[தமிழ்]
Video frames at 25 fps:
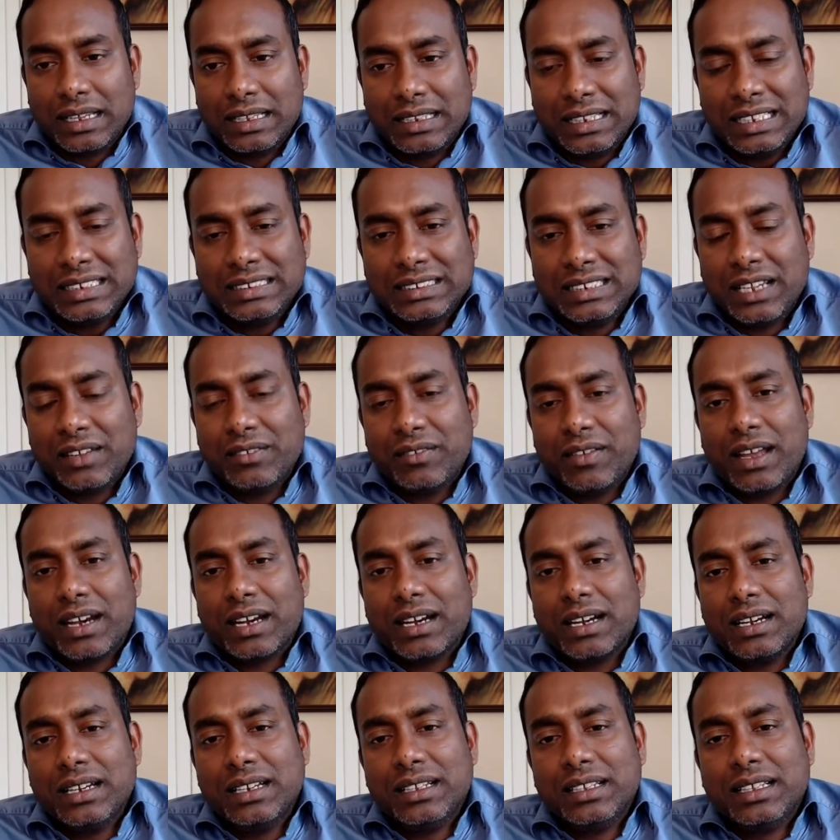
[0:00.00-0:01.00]
இதை
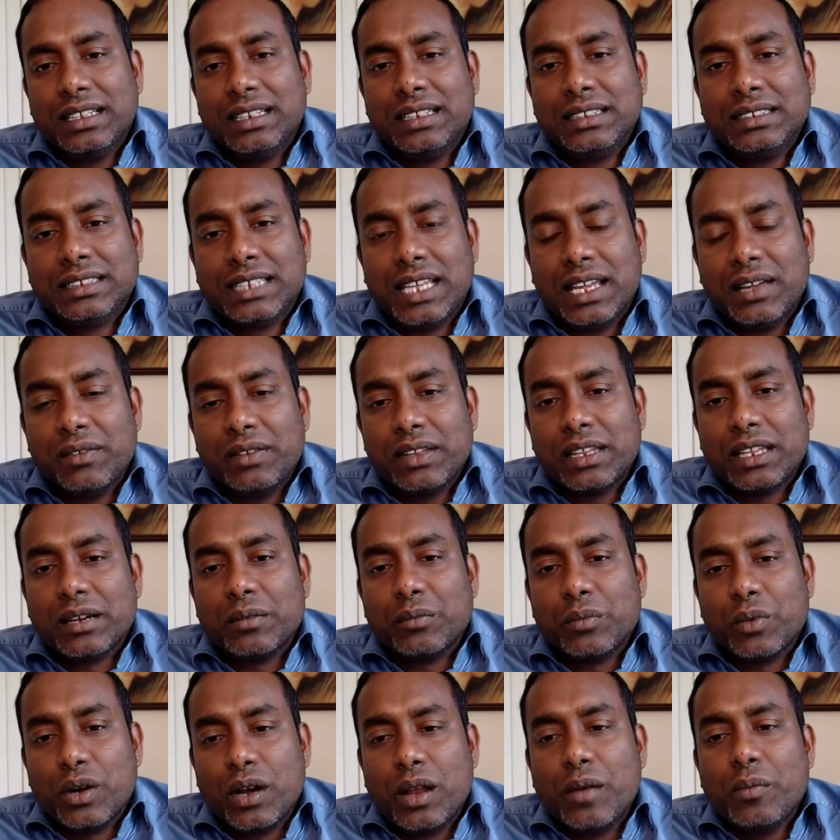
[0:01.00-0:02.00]
செய்வார்கள் இது
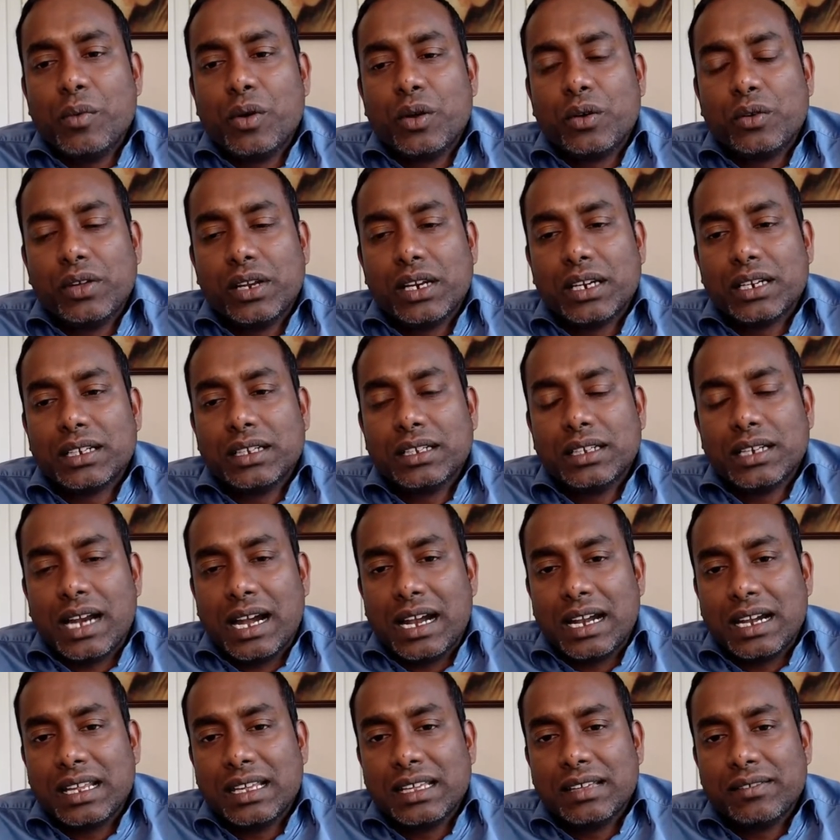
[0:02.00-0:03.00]
செய்வதன் மூலம் ஒருவருக்கு
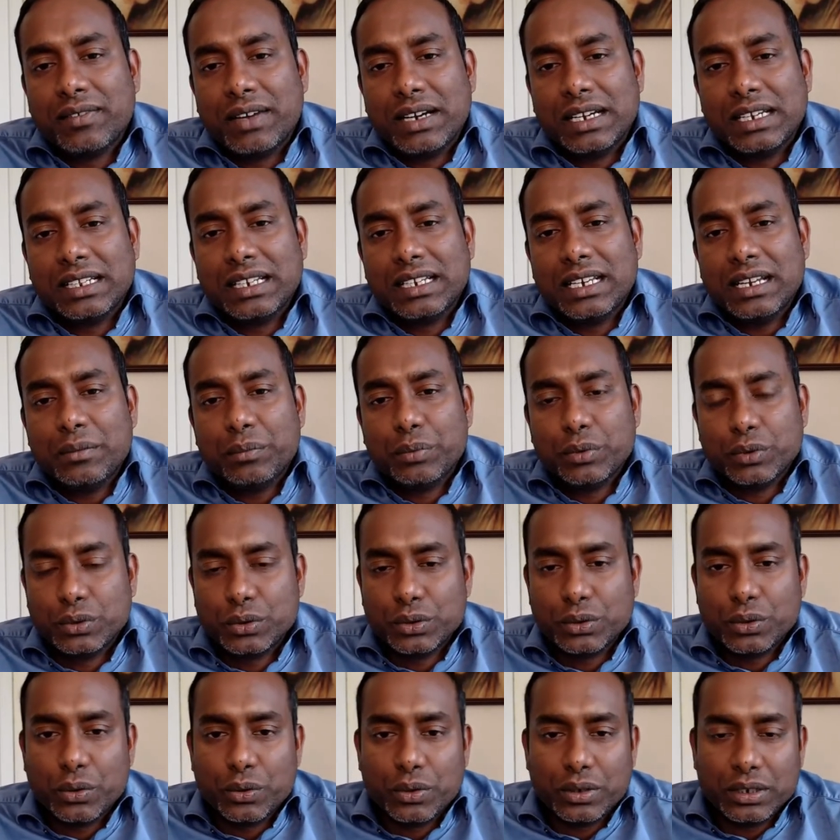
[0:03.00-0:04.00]
கணைய வழியில்
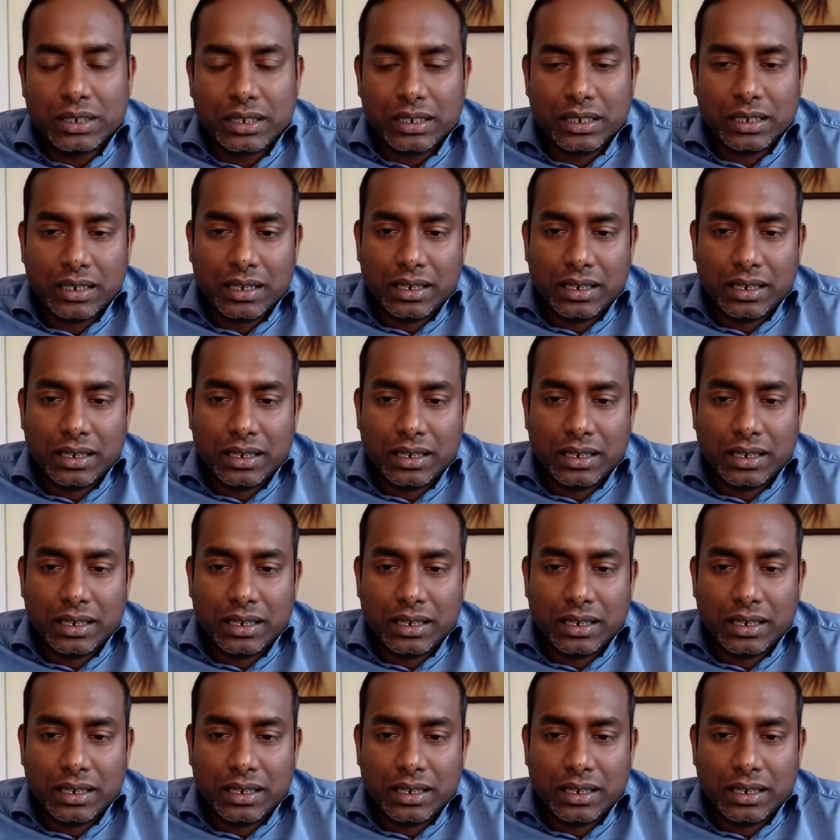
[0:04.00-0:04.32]
புற்றுநோய்